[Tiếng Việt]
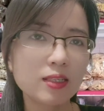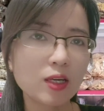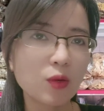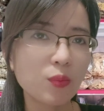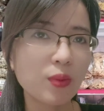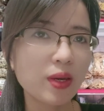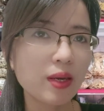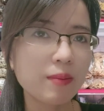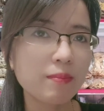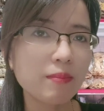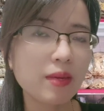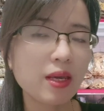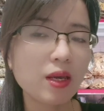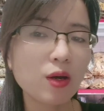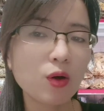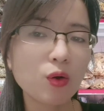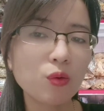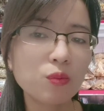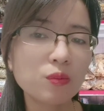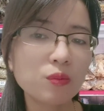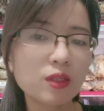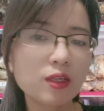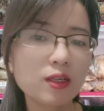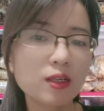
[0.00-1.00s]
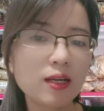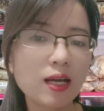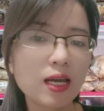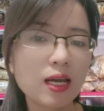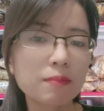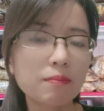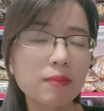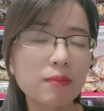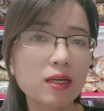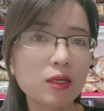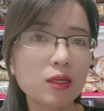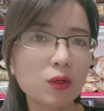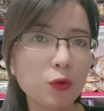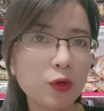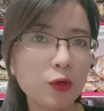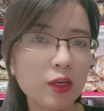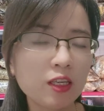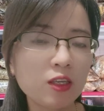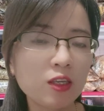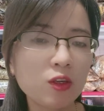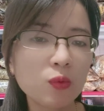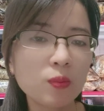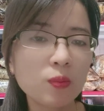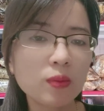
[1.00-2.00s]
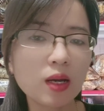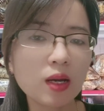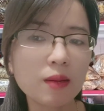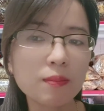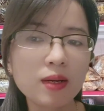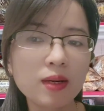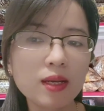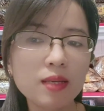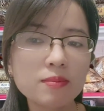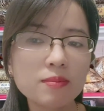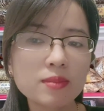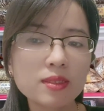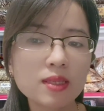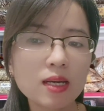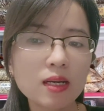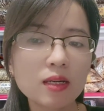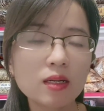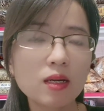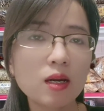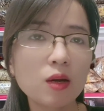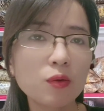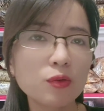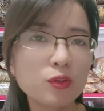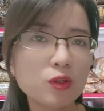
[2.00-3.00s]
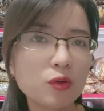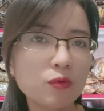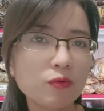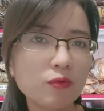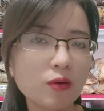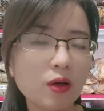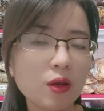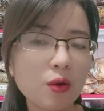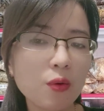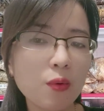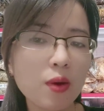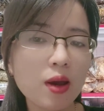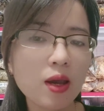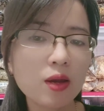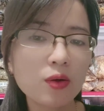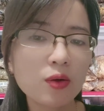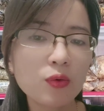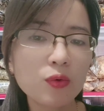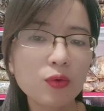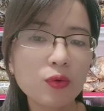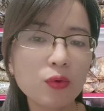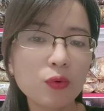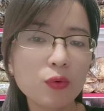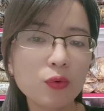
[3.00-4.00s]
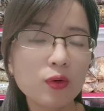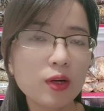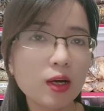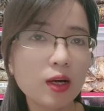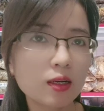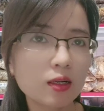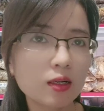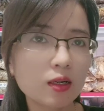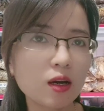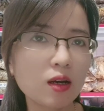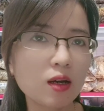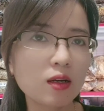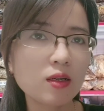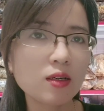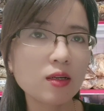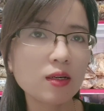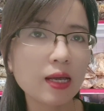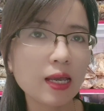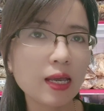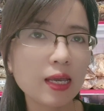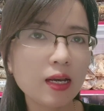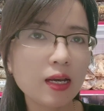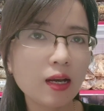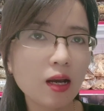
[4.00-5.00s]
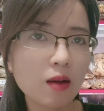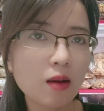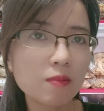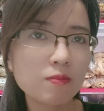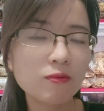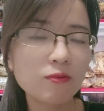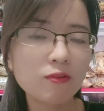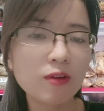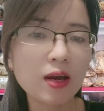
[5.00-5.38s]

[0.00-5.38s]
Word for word: Chồng em bị ung thư hạch bạch huyết dùng nấm liêm xanh nấu chung với hoa đu đủ đực có được hay không?